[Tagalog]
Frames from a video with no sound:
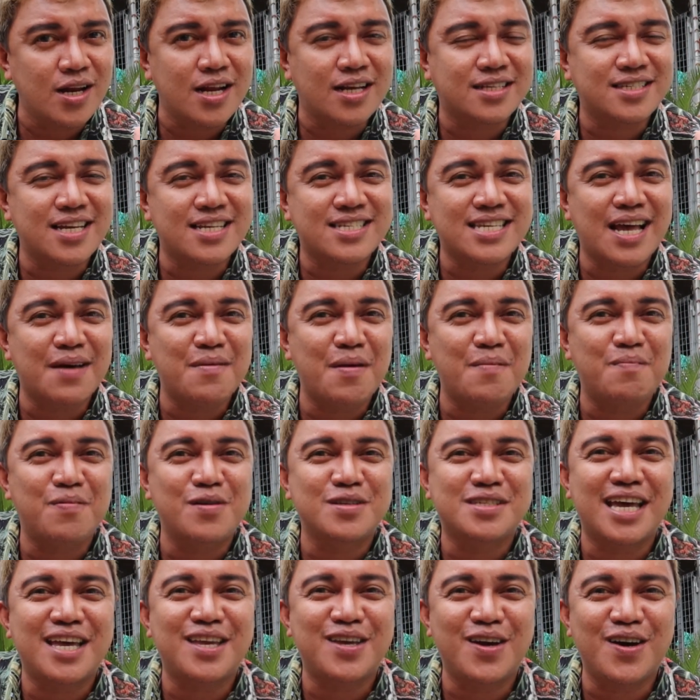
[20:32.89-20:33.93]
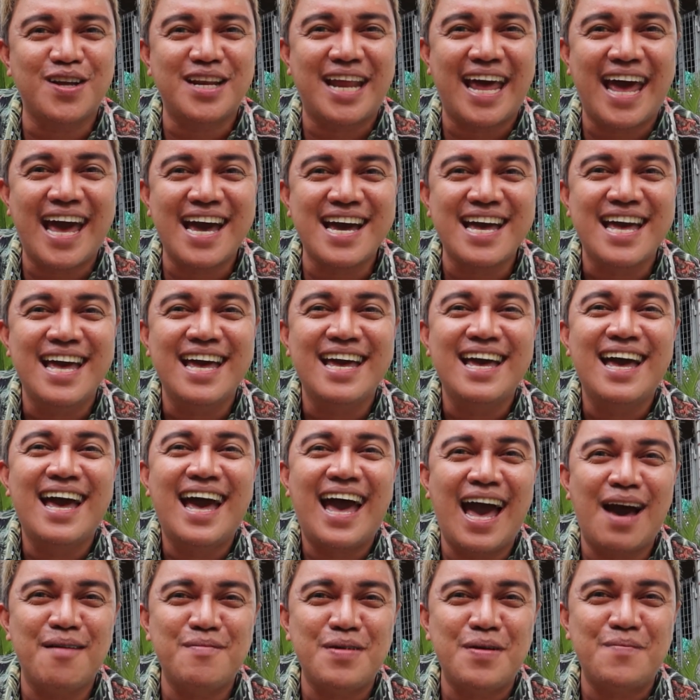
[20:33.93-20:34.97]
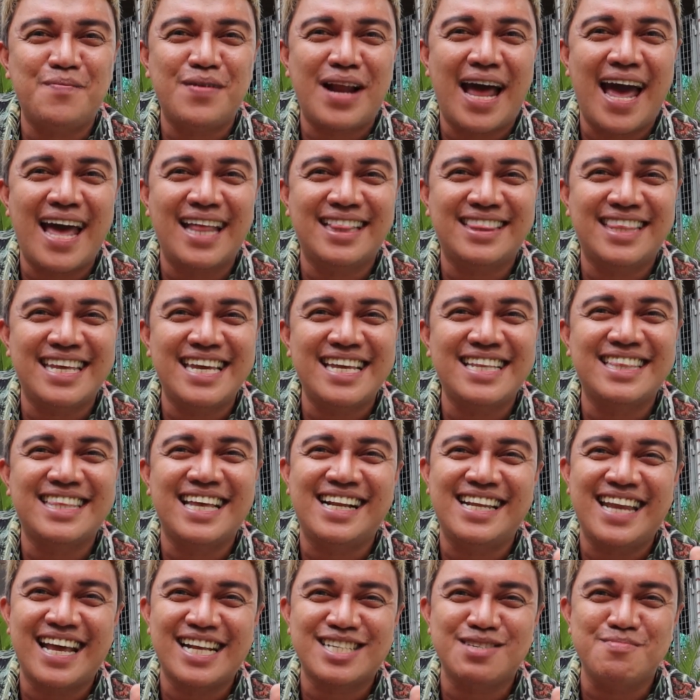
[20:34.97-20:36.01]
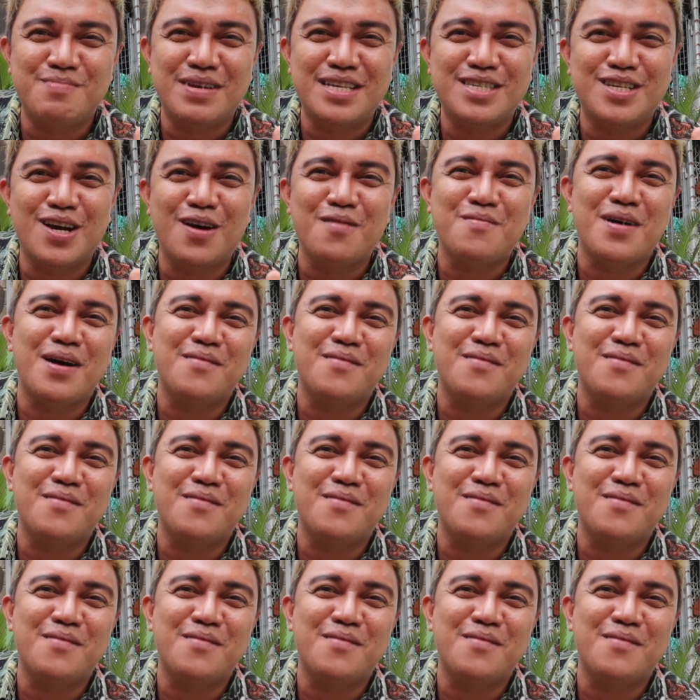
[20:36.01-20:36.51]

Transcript: Nagsasabi po sa inyo ng happy planting. Till next video.